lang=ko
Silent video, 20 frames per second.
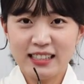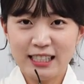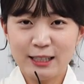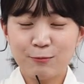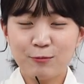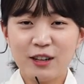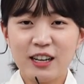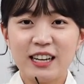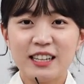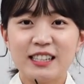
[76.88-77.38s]

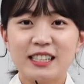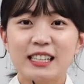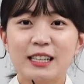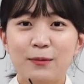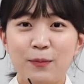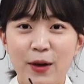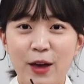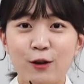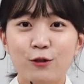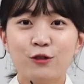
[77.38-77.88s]

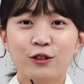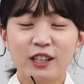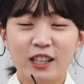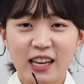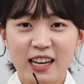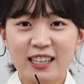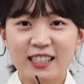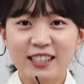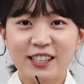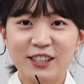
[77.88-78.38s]
지금까지 배우
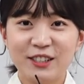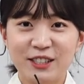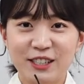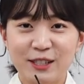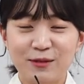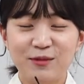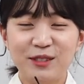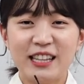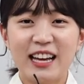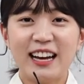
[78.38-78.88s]

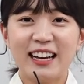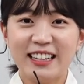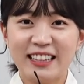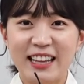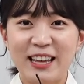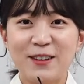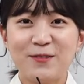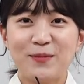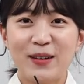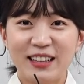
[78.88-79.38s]
이하은이었습니다.
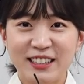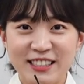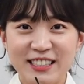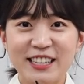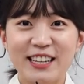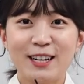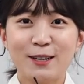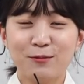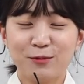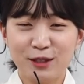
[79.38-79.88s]
네, 많은
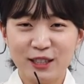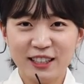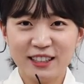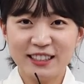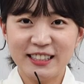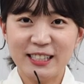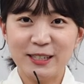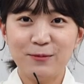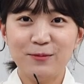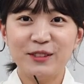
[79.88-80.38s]
사랑
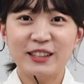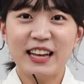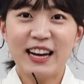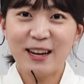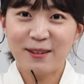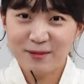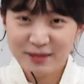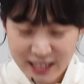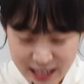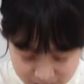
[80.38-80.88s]
부탁드립니다.
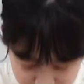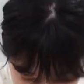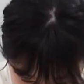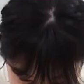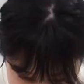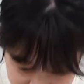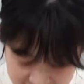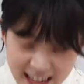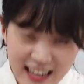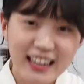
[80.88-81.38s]

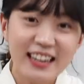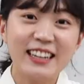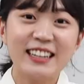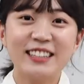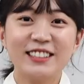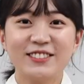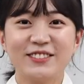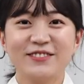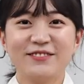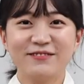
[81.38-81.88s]

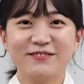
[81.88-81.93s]
감사합니다.